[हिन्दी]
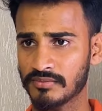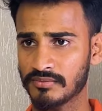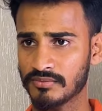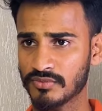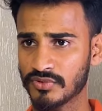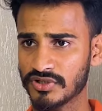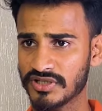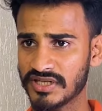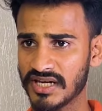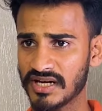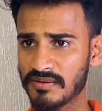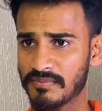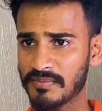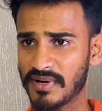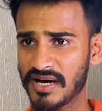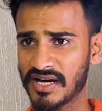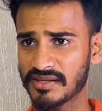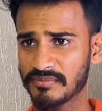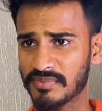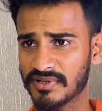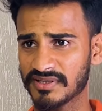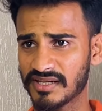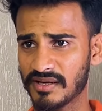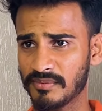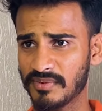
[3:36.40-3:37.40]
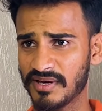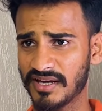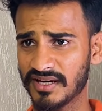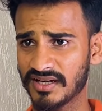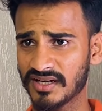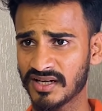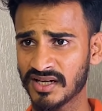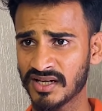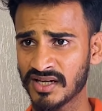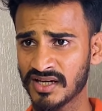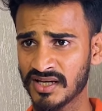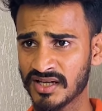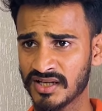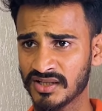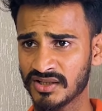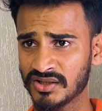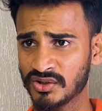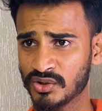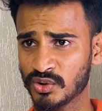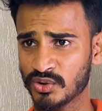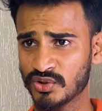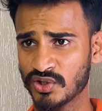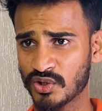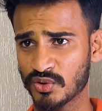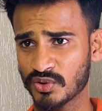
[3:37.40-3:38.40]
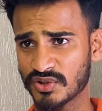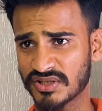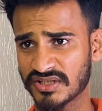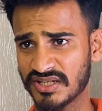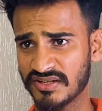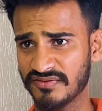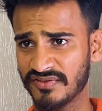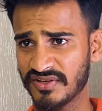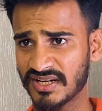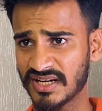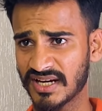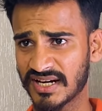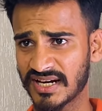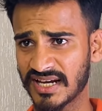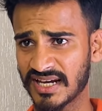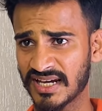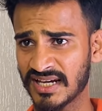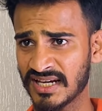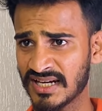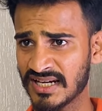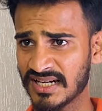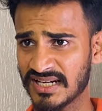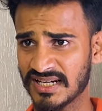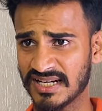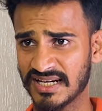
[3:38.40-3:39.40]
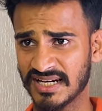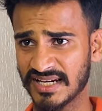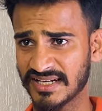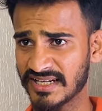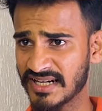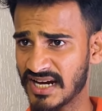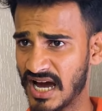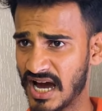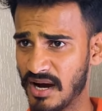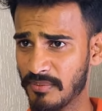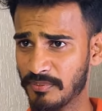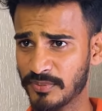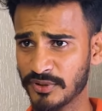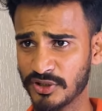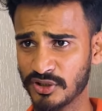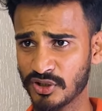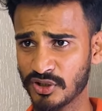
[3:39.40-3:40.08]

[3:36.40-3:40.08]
मुझे एक बात बता बहन तुझे उसकी फ़िक्र है लेकिन अपनी